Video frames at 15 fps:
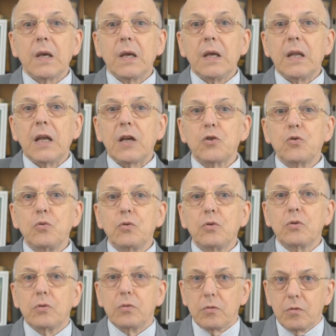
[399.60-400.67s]
Il
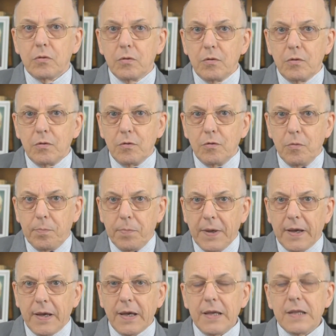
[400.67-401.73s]
ajoute, le
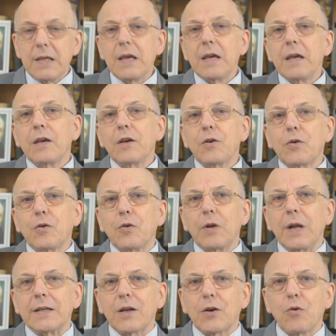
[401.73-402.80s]
Père Régné, que
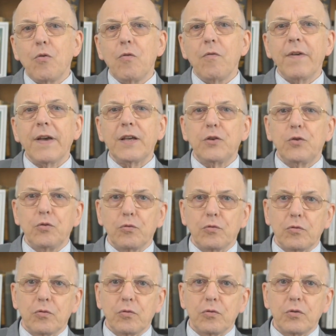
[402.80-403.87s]
la conversion
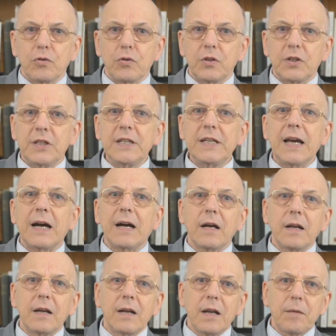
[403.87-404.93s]
de
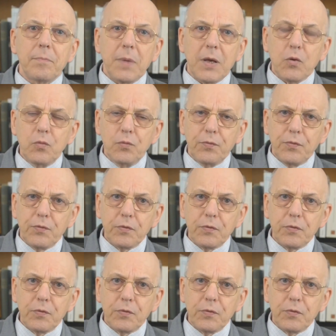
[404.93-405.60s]
Shia Labéouf